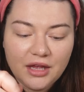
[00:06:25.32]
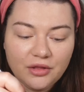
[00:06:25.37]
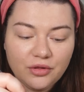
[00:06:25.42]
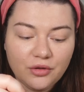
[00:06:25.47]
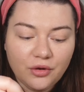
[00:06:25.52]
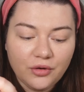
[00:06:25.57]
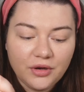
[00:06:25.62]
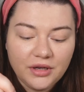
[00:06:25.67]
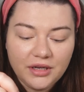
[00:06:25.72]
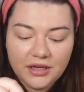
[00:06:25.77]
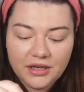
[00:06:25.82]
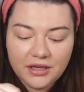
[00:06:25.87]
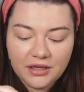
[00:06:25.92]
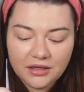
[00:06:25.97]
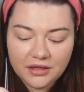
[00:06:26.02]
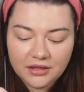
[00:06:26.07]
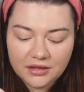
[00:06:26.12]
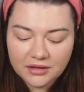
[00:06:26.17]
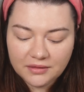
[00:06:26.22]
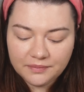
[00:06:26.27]
No
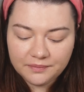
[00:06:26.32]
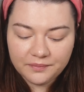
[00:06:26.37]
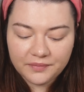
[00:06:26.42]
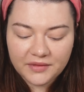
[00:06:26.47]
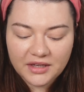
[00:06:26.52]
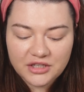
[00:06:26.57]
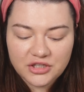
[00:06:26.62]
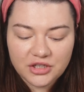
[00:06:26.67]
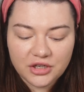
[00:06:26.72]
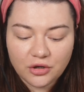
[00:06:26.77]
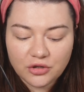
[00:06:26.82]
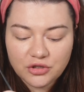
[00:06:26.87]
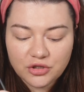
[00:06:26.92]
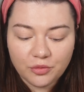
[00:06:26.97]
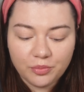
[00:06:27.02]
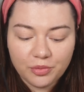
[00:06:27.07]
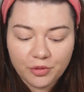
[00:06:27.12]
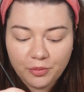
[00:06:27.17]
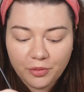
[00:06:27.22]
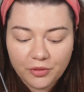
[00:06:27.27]
i mm, jeżeli chodzi
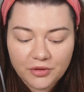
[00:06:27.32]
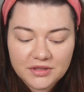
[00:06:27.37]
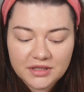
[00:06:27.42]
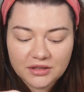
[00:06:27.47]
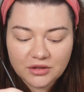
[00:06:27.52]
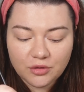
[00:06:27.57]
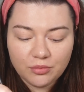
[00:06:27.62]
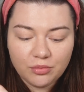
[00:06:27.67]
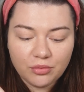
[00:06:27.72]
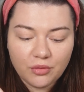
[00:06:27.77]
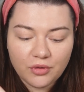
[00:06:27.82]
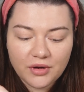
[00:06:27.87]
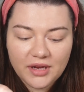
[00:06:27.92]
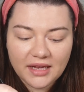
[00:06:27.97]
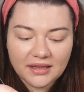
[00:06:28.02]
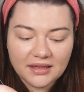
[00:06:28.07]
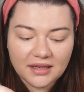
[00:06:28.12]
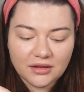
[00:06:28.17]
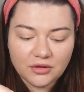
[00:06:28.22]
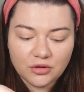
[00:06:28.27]
o proporcje, to było
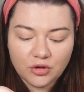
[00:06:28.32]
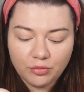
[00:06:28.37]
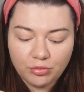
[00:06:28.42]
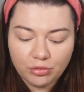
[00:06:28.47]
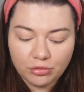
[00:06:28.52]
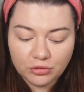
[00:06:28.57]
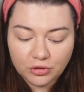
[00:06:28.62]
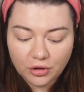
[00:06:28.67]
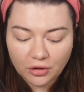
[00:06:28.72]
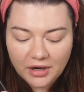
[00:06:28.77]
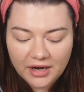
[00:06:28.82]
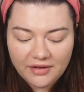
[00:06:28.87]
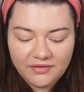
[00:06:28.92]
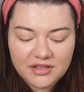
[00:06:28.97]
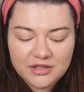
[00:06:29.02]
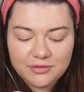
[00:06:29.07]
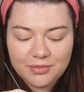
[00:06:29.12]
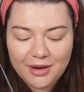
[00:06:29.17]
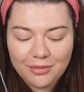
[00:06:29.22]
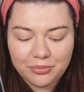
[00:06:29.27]
1 do 1,5,
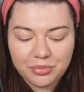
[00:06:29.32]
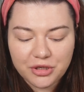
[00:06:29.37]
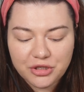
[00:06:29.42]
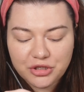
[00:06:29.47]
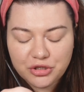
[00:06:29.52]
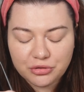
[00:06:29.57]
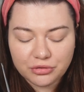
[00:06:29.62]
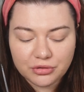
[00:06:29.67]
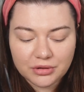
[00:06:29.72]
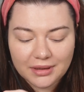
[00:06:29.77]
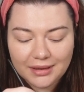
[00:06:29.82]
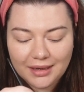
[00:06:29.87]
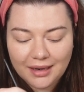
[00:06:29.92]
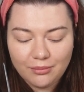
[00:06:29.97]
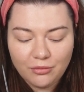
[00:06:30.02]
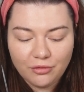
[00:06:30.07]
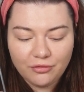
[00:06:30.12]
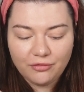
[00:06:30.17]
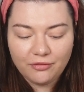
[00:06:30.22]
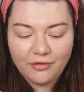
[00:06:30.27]
więc miałam 50
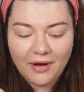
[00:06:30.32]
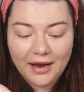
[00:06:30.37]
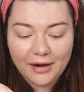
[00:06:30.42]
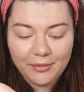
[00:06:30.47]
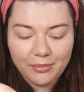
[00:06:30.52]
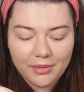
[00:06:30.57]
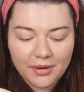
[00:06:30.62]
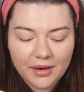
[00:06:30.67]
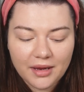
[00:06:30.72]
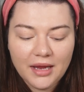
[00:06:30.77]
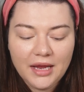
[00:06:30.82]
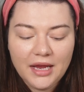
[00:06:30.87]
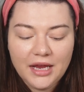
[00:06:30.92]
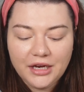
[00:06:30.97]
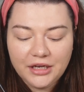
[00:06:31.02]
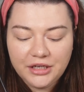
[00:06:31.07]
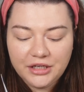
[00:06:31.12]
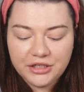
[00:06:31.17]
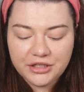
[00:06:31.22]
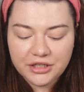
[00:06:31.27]
gramów farby
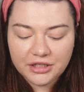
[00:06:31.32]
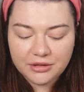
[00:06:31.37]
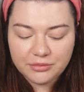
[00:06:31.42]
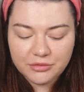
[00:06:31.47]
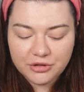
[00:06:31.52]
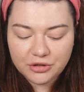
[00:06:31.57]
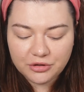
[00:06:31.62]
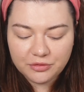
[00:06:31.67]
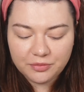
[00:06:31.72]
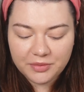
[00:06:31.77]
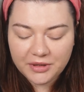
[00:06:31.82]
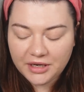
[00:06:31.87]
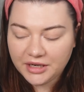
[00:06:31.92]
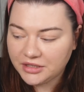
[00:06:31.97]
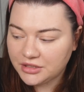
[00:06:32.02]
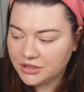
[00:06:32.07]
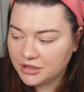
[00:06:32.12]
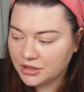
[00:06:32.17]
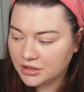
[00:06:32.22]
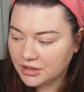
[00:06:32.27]
i
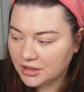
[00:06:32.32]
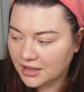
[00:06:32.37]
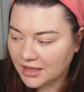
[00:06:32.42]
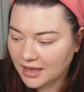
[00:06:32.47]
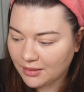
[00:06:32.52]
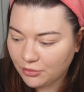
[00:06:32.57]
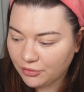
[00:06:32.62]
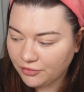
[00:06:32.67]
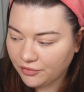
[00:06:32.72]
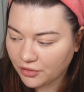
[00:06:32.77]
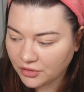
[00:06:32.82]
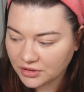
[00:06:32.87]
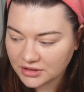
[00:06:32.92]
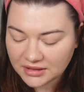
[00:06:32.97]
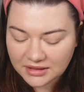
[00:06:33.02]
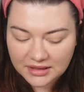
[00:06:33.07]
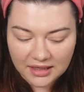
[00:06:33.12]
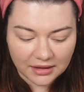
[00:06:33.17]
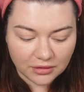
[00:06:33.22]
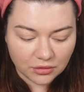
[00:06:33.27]
75 gramów
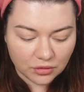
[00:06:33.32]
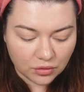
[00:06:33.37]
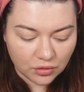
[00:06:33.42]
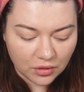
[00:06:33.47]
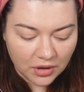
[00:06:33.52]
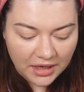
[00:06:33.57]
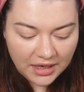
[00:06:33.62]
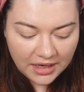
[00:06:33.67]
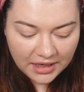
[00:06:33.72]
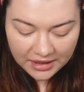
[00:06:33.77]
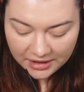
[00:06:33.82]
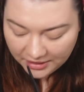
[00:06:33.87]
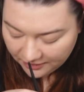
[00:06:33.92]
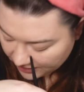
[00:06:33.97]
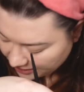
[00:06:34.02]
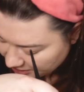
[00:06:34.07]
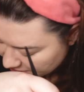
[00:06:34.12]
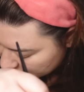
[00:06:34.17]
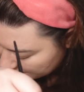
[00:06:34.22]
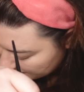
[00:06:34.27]
oksydantu. I
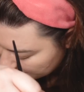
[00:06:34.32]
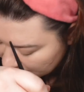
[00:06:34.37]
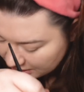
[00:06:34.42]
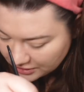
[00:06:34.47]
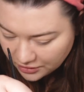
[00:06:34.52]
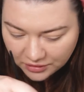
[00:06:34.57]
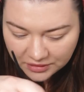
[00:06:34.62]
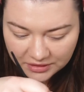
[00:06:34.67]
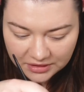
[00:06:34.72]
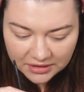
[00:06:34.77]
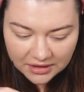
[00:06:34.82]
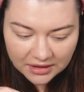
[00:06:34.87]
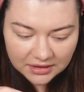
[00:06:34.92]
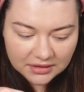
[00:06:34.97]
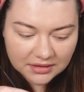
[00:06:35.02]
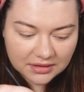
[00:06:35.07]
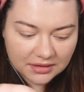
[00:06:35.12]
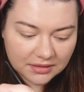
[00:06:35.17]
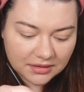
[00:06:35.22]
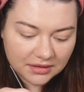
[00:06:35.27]
właśnie ten
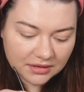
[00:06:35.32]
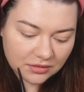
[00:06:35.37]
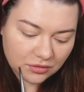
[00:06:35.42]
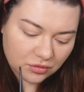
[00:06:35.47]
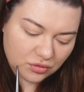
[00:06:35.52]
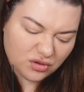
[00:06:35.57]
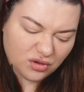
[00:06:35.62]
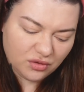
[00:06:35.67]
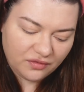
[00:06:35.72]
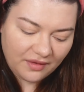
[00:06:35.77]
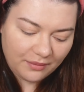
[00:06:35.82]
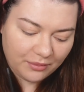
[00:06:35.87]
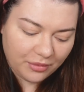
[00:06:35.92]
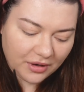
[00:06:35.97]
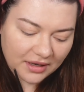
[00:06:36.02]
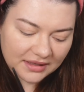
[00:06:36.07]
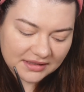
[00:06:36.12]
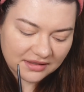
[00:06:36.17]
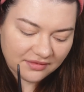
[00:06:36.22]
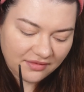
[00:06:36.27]
oksydant, już y, go Wam
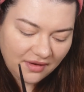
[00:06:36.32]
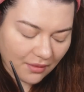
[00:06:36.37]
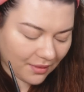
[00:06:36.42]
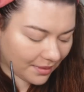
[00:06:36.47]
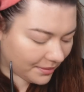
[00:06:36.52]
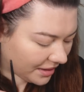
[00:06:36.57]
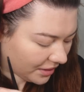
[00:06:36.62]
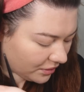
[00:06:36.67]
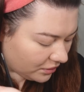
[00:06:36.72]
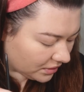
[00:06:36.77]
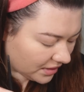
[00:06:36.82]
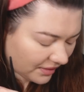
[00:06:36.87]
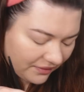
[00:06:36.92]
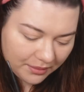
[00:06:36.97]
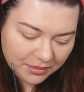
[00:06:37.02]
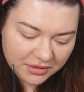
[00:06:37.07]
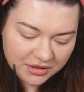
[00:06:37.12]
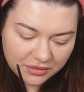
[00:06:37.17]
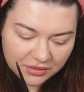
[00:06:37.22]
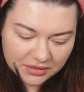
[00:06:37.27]
pokazywałam, jak, nie
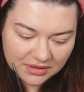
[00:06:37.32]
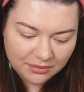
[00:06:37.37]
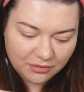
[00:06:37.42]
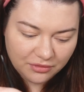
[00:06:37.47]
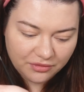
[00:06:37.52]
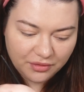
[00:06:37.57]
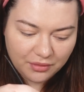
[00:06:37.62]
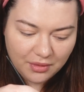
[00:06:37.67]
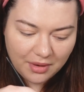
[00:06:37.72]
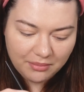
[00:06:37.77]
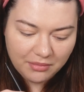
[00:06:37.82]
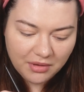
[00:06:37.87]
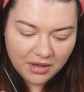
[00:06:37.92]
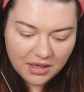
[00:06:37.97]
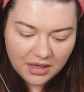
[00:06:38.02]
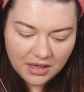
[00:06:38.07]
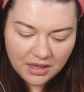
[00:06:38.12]
wiem gdzie go zamówiłam,